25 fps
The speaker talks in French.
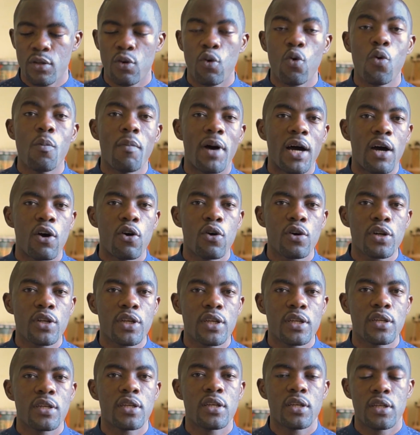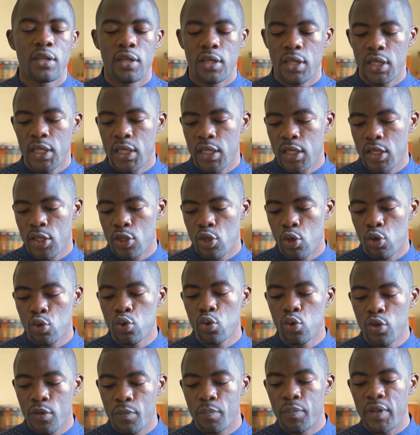Au Maroc et dans
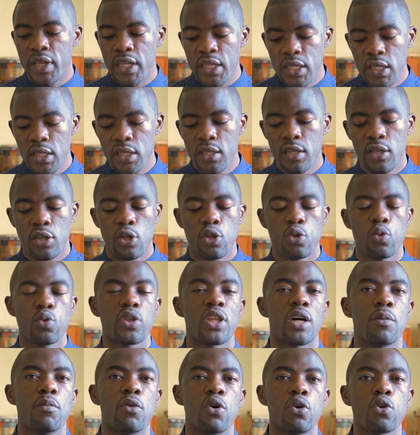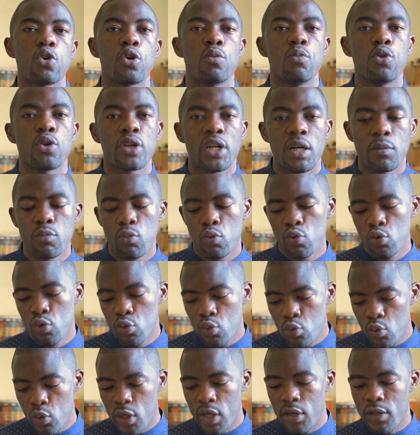d'autres pays, notamment comme le Cameroun,
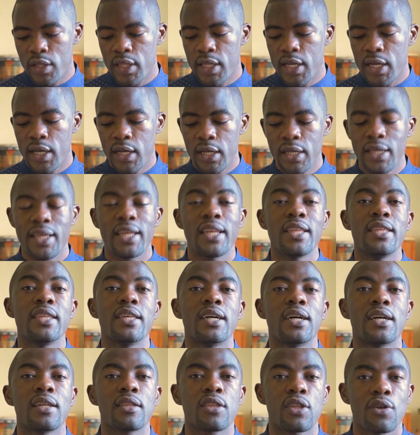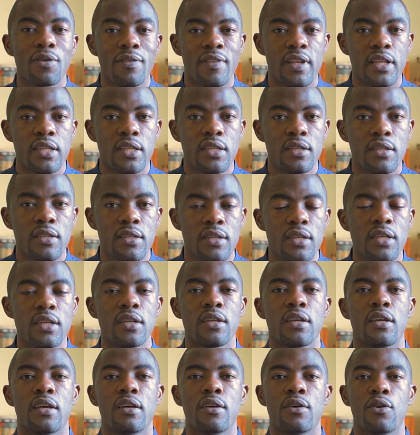Ouganda, Kenya, Tanzanie,
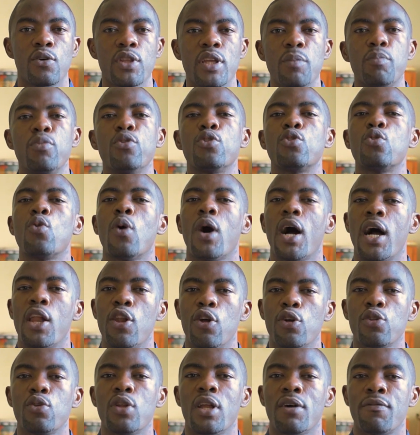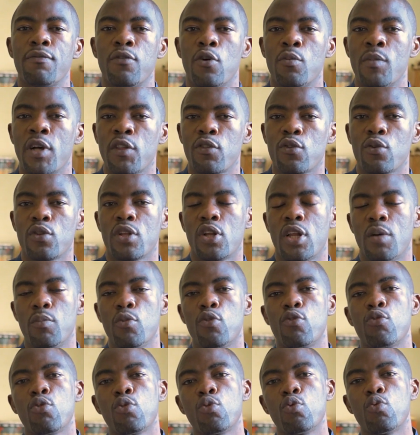euh, on est plutôt à l'heure de la formation dans la
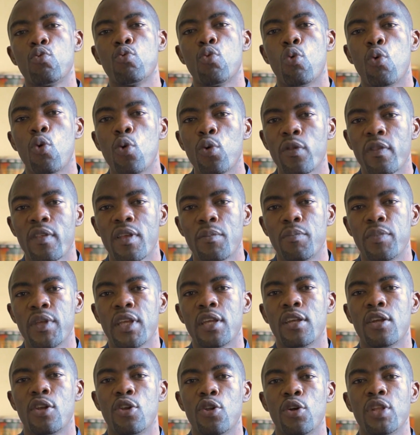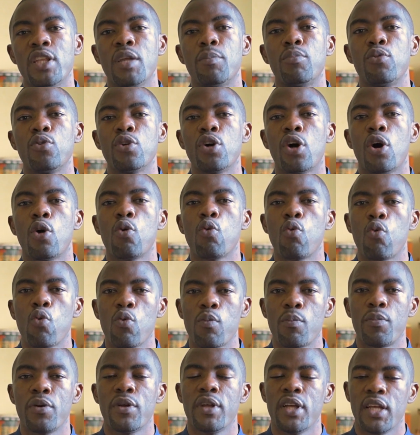mesure où OCP, l'un des plus grands
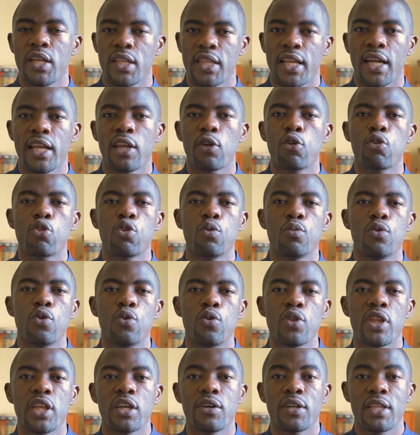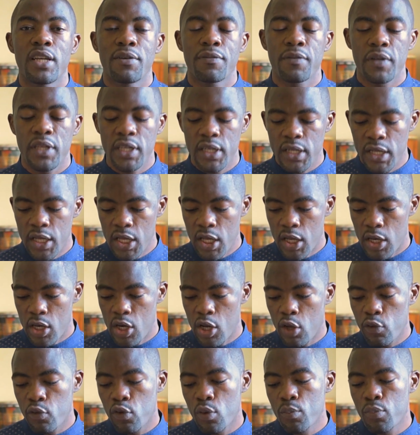groupes d'agriculture biologique en Afrique
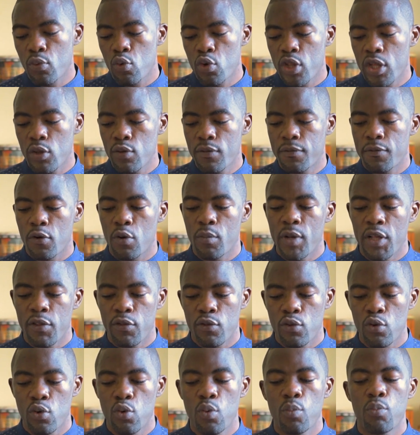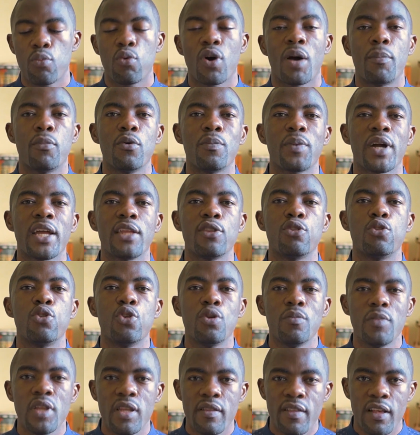lance un projet de formation pour à peu près
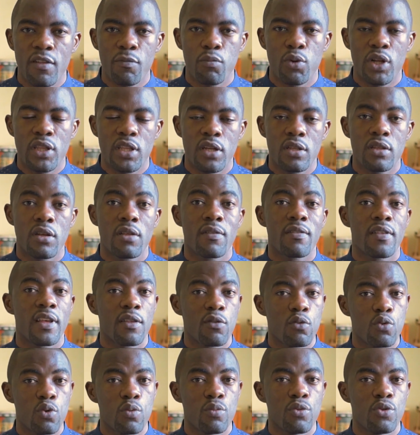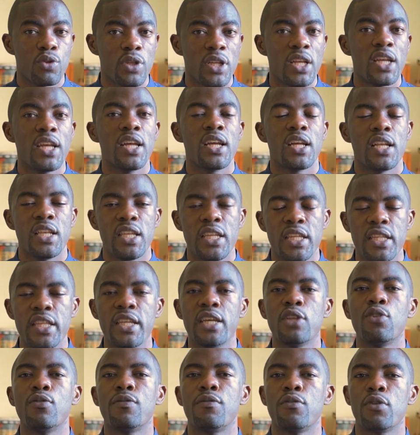2000 exploitants dans 16 communes. L'idée
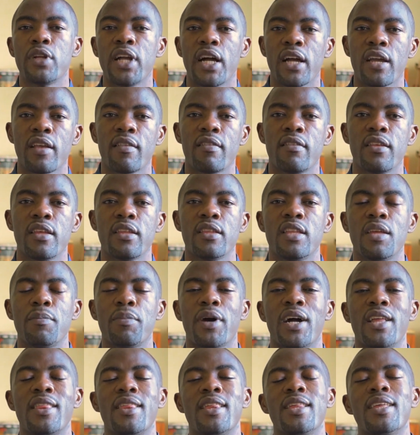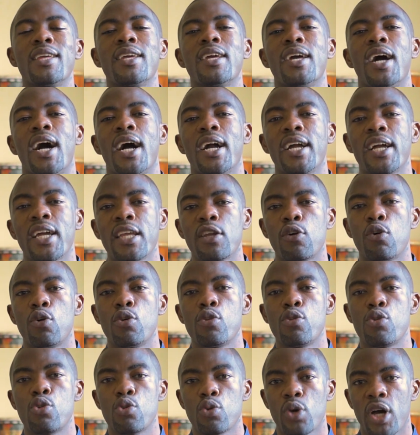est de vulgariser des pratiques
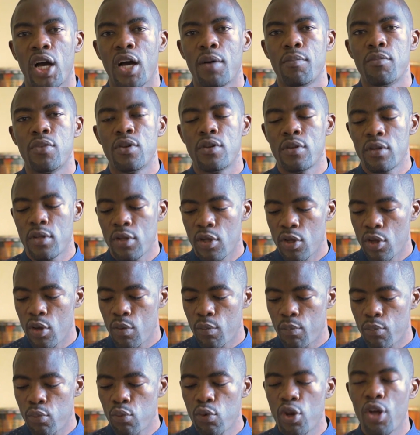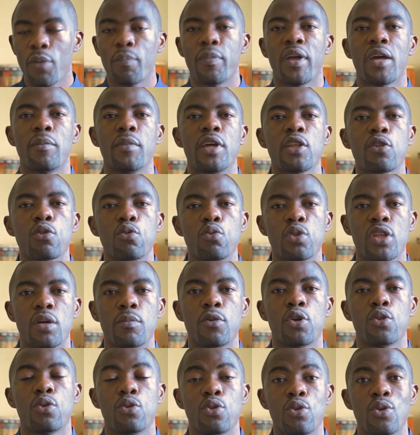agricoles durables pour leur permettre
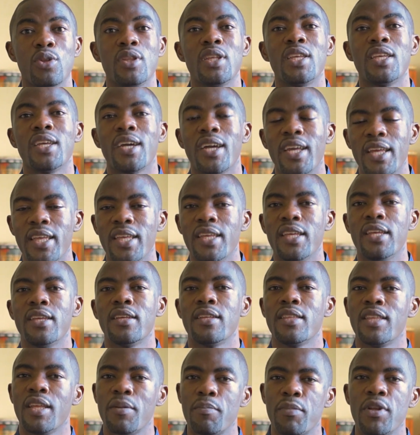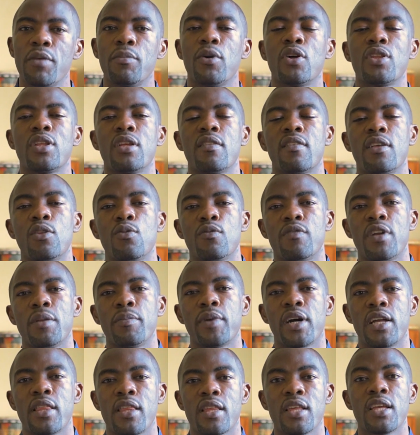notamment de tenir et d'implémenter ces nouvelles
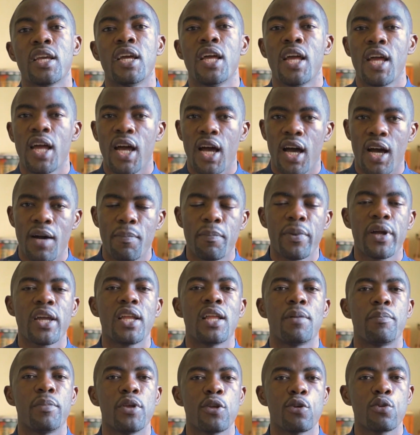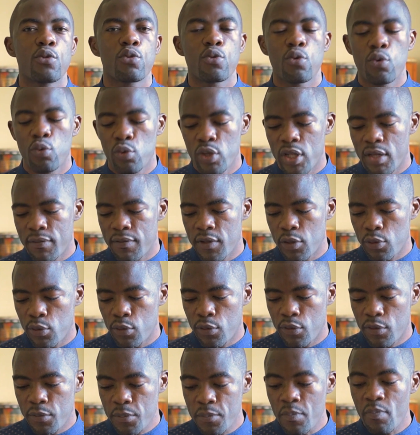pratiques après la période
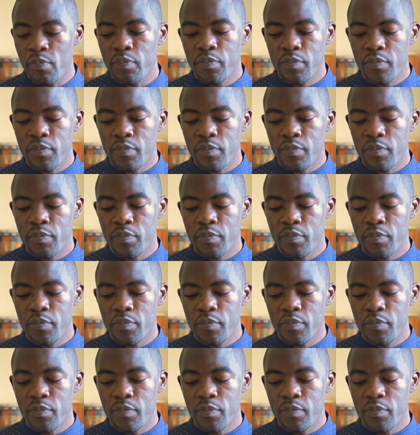coronavirus.